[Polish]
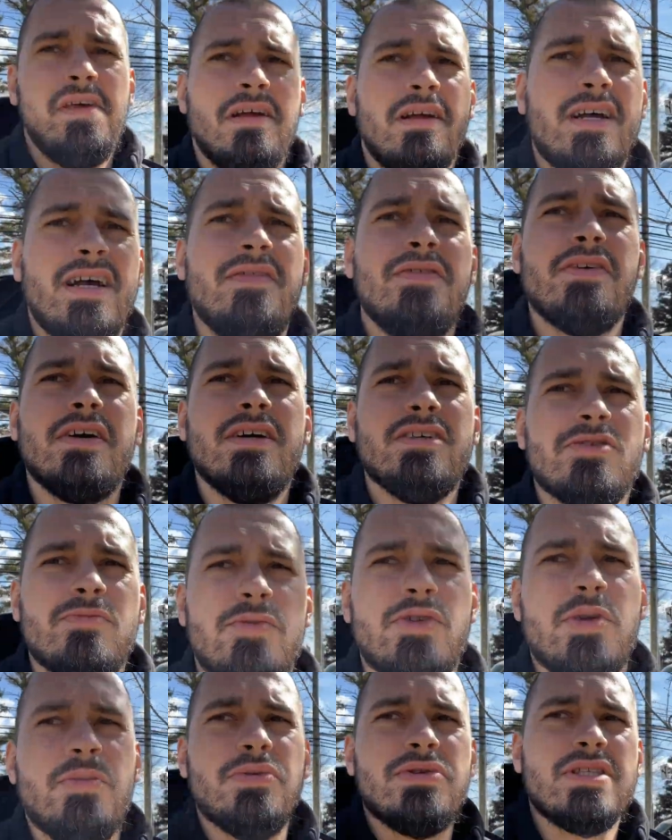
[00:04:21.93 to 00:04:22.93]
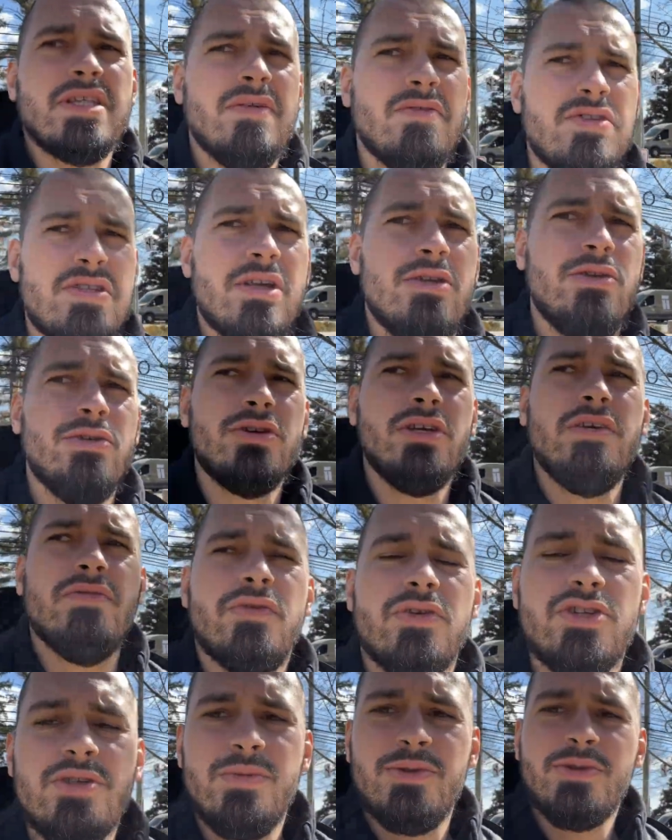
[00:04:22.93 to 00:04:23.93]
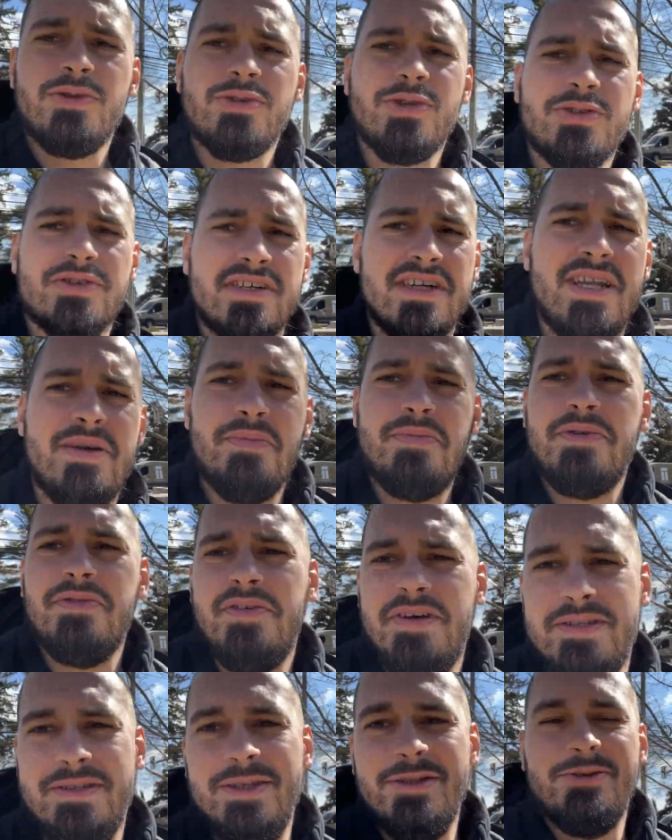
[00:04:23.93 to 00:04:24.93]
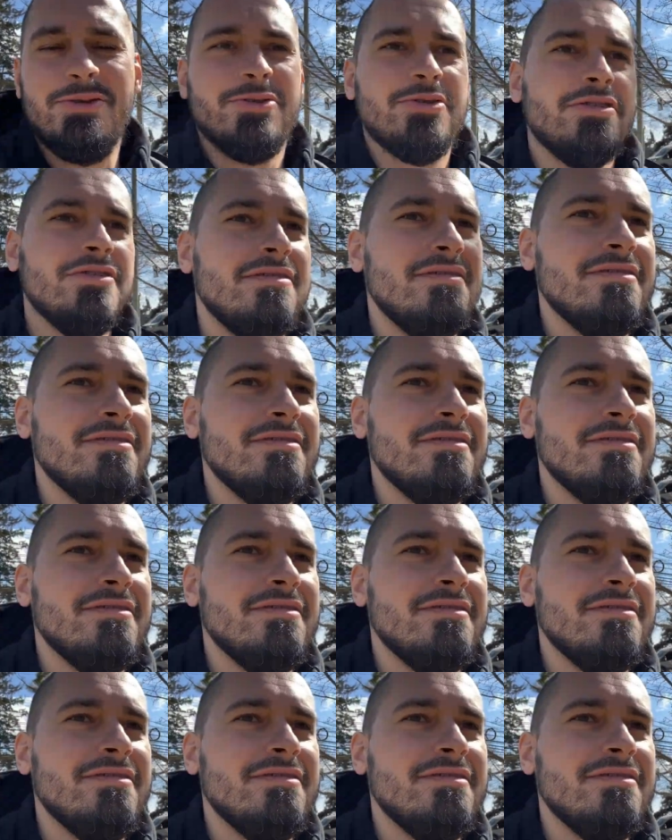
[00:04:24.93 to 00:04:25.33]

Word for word: Kawka, żeby się postawić na nogi i wchodzimy do środka na prywatny tour.